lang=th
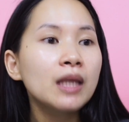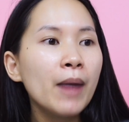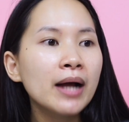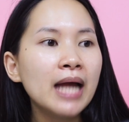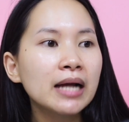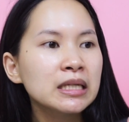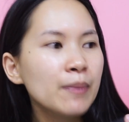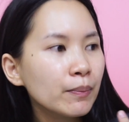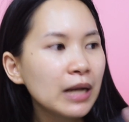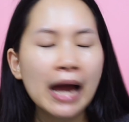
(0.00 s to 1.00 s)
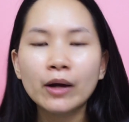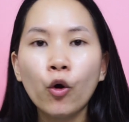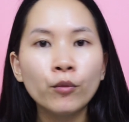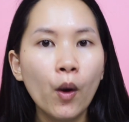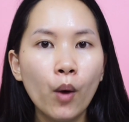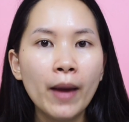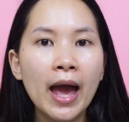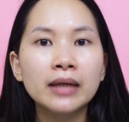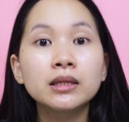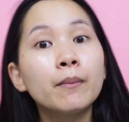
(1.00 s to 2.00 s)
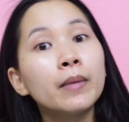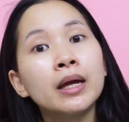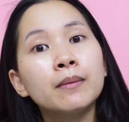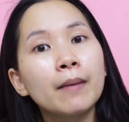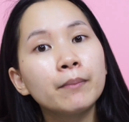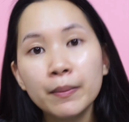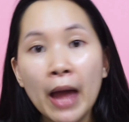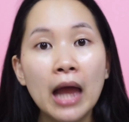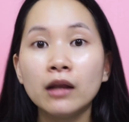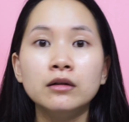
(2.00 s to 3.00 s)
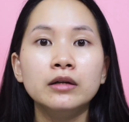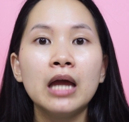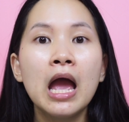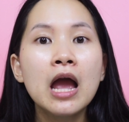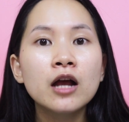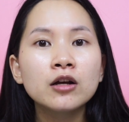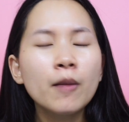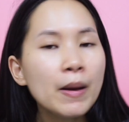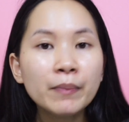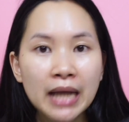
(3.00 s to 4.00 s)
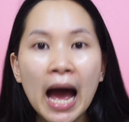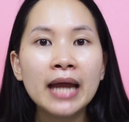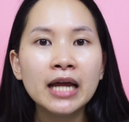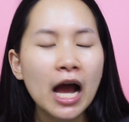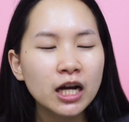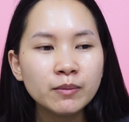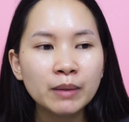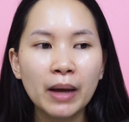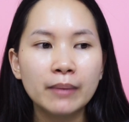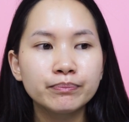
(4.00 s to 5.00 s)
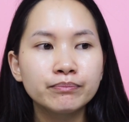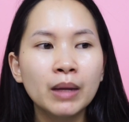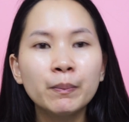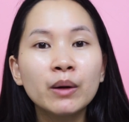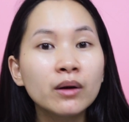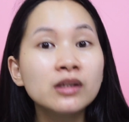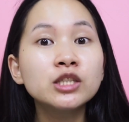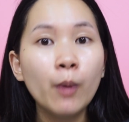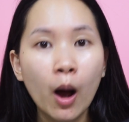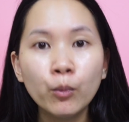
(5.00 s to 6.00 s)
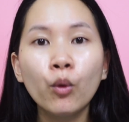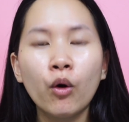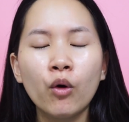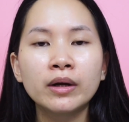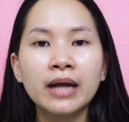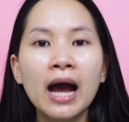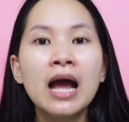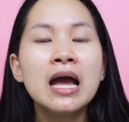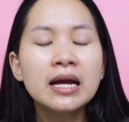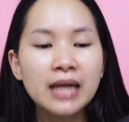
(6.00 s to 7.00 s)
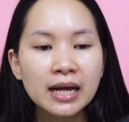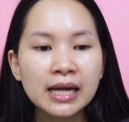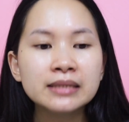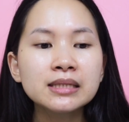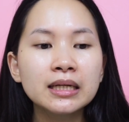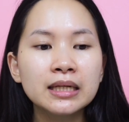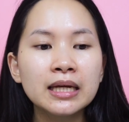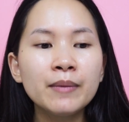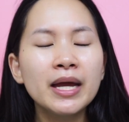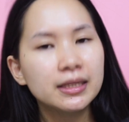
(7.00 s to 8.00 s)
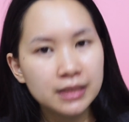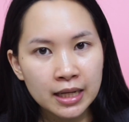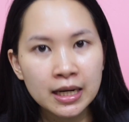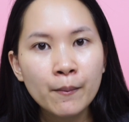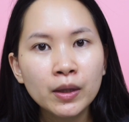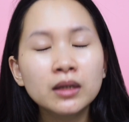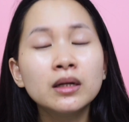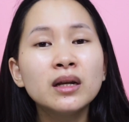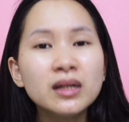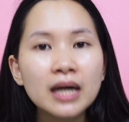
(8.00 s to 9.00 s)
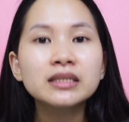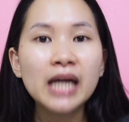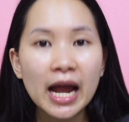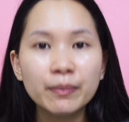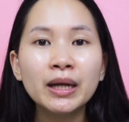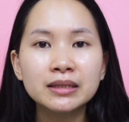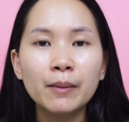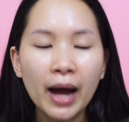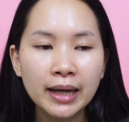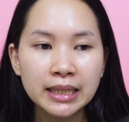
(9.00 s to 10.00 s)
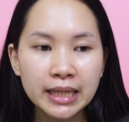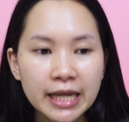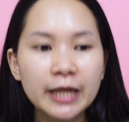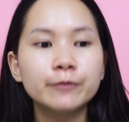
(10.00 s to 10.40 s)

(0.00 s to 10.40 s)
บางอย่างที่แบบหลายคนบอกว่าแพ้แต่เมย์แบบไม่แพ้เลย ก็เป็นไปได้นะคะคือมันแบบมันเป็นเรื่องเฉพาะบุคคลนะดังนั้นสิ่งที่เมย์อยากจะแนะนำคือเลือกใช้ผลิตภัณฑ์ที่